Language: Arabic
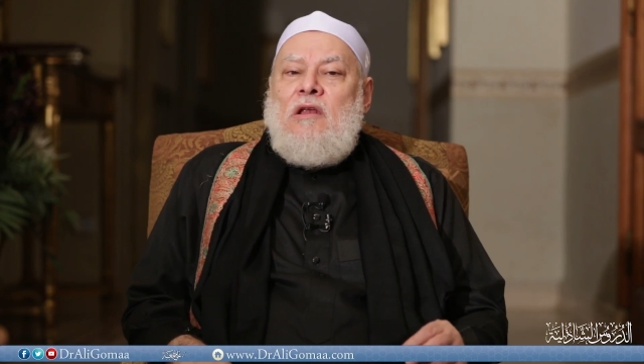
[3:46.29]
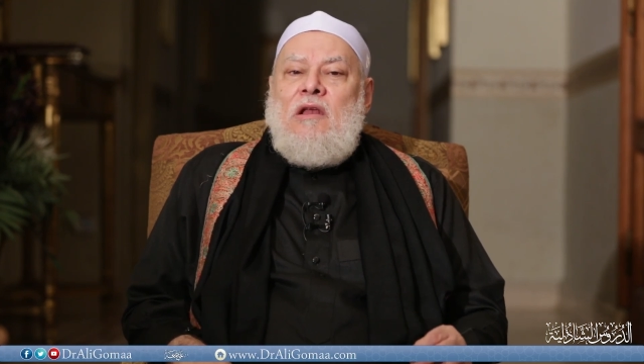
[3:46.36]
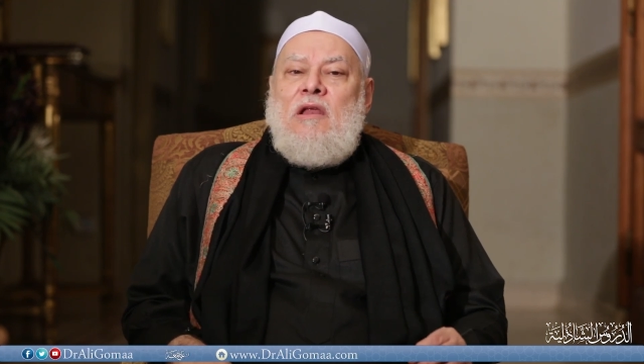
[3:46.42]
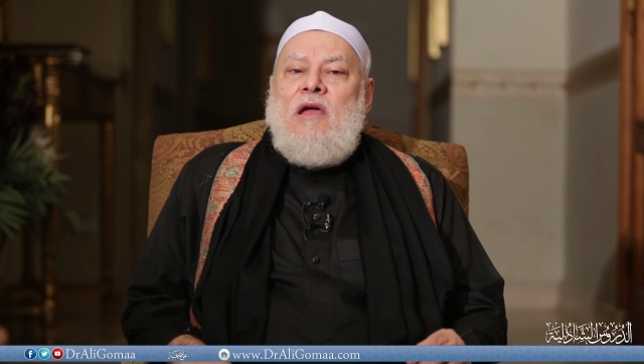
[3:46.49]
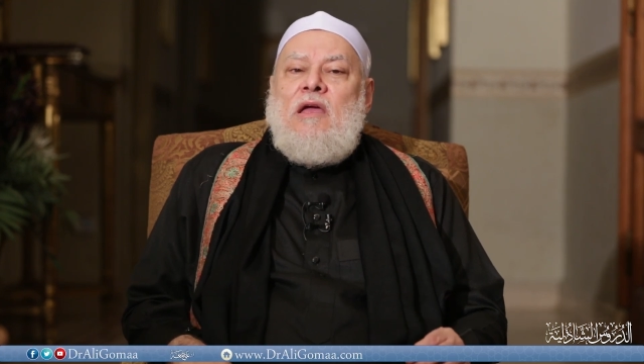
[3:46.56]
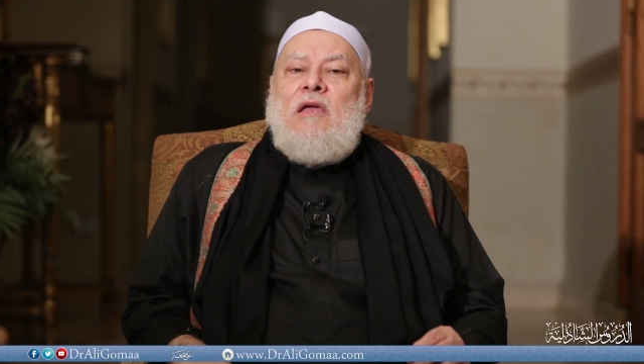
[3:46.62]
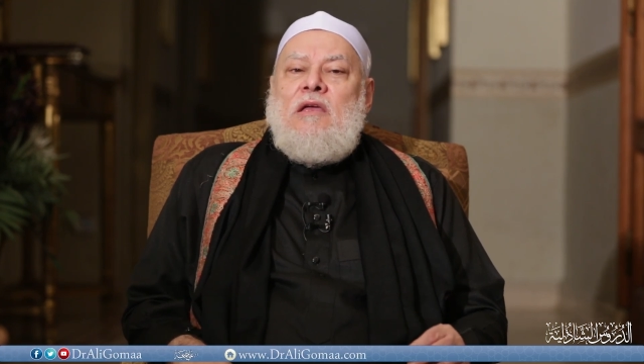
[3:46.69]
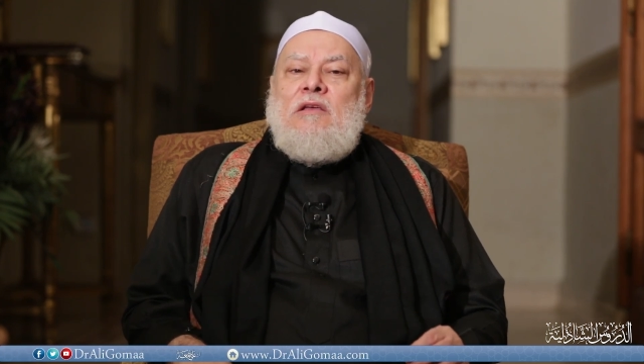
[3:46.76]

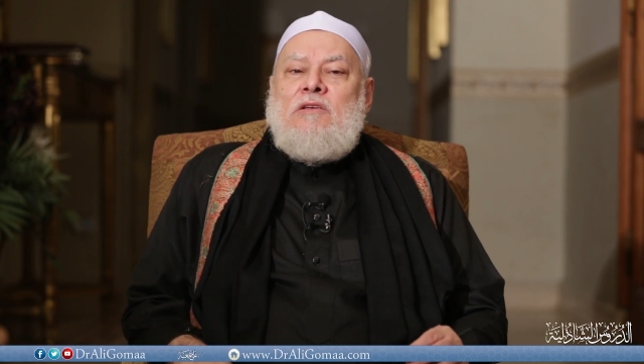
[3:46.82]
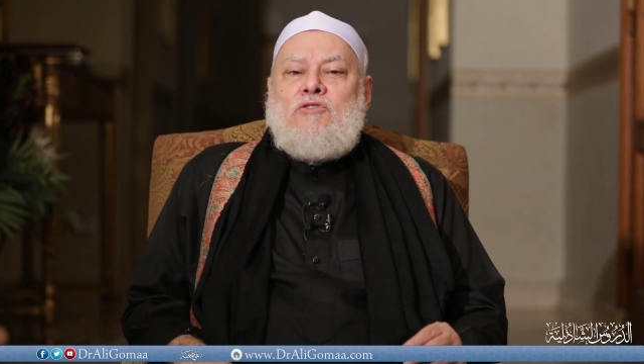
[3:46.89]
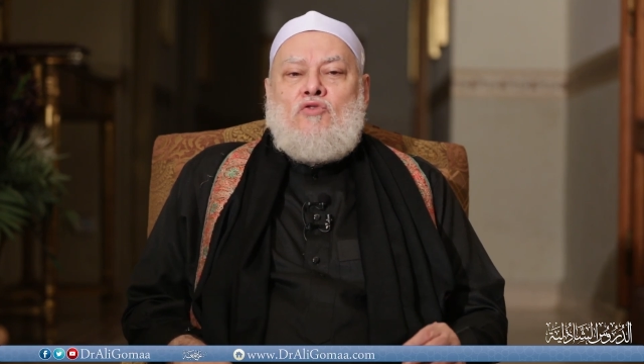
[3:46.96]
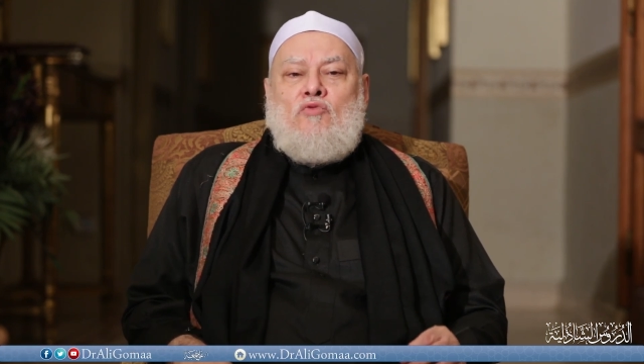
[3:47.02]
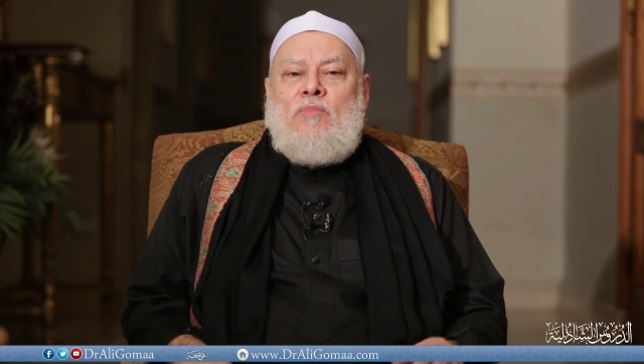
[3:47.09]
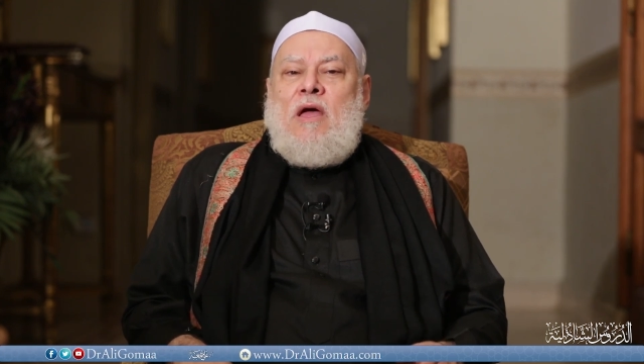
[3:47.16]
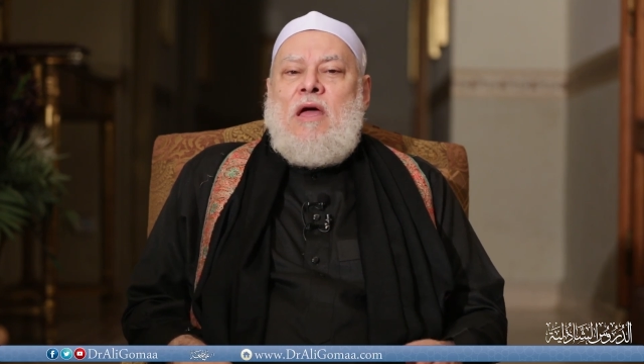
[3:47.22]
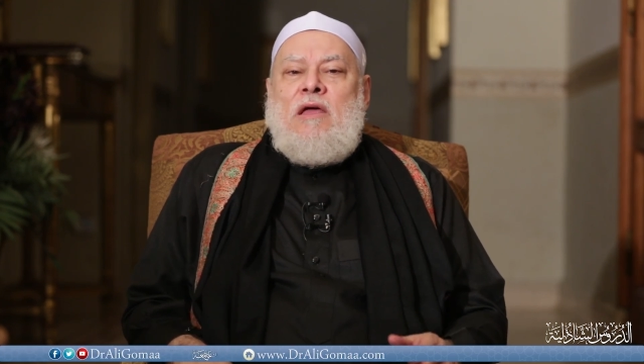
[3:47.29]
الله
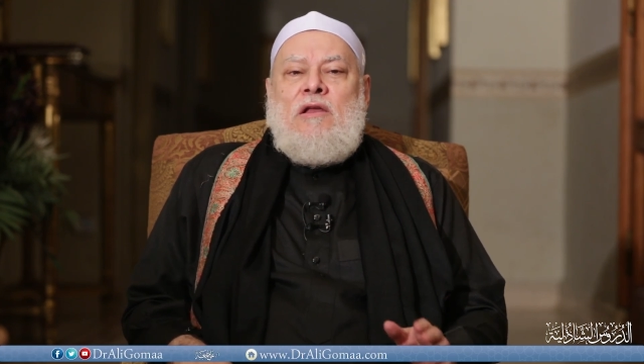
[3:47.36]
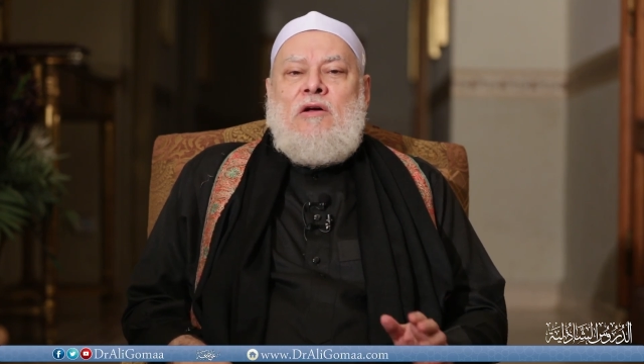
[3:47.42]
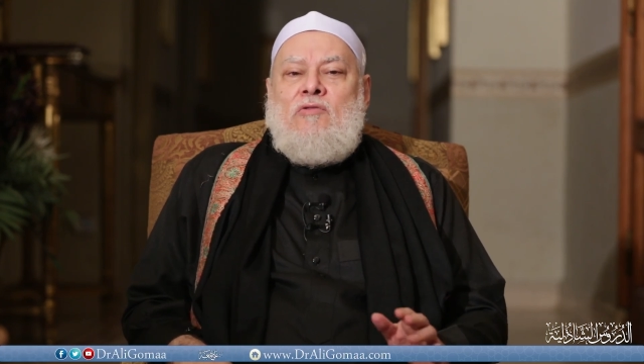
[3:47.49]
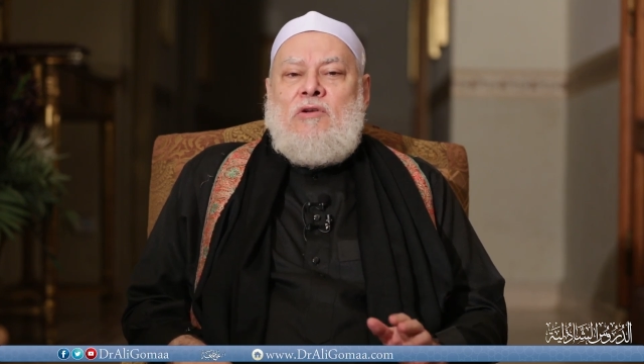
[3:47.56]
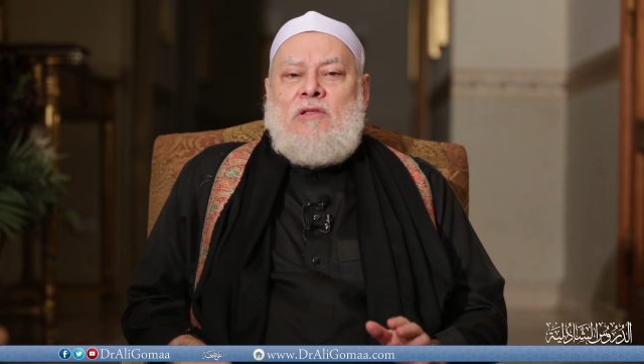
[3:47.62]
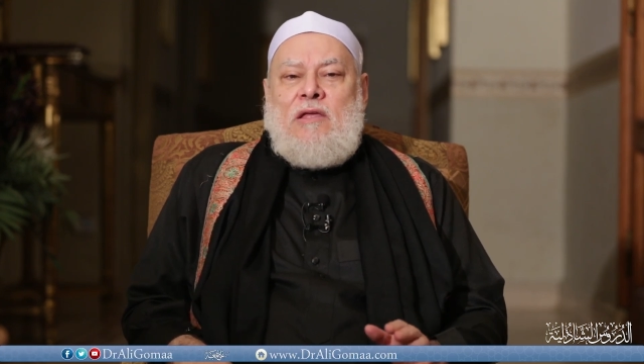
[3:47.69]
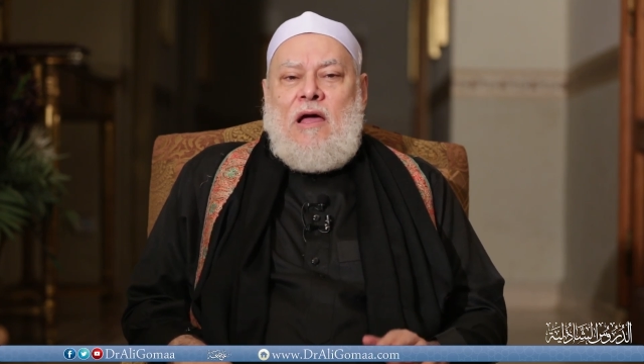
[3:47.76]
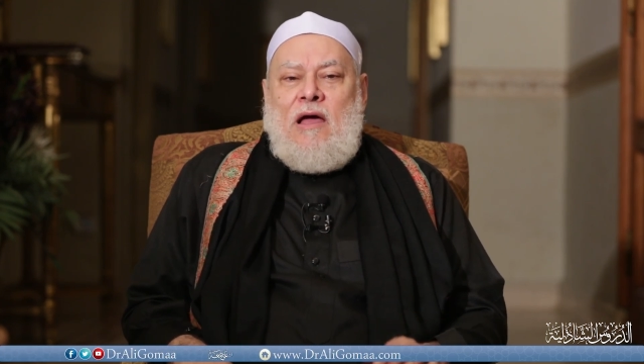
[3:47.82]
سبحانه
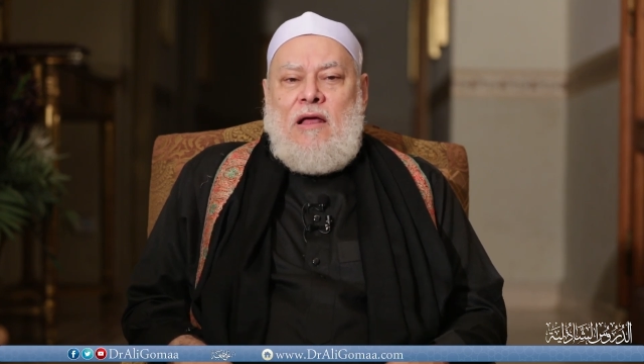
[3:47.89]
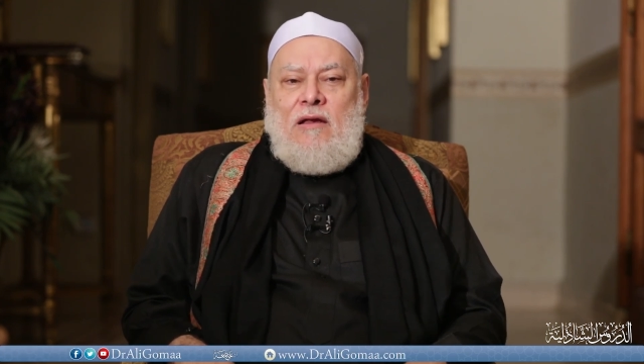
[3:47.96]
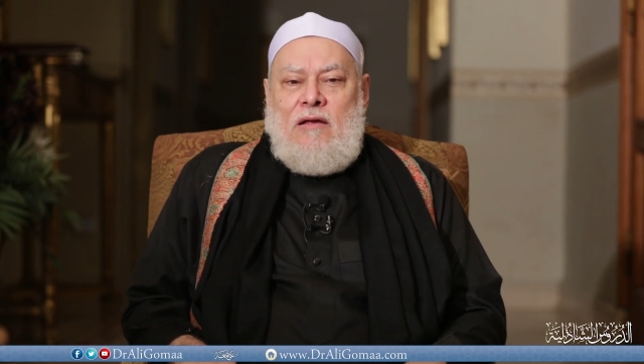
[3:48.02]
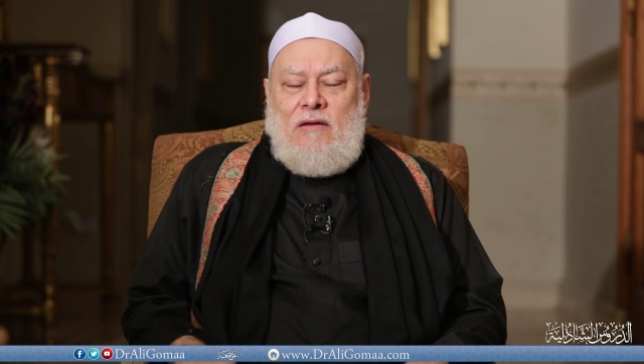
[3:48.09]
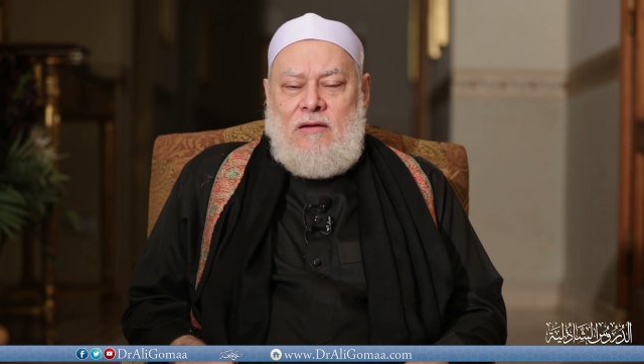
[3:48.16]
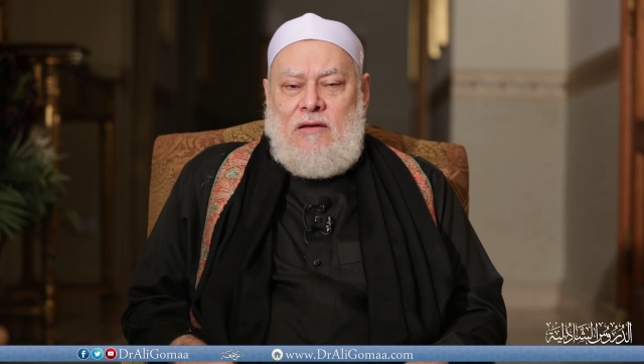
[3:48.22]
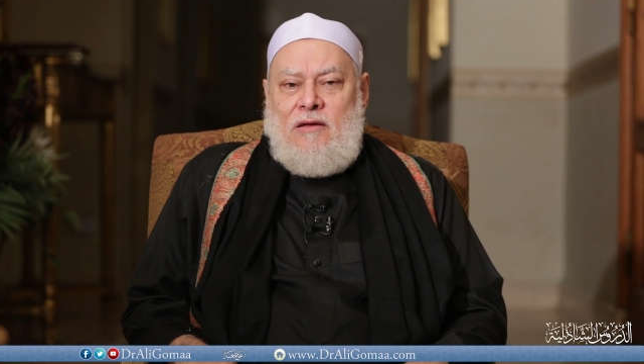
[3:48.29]
وتعالى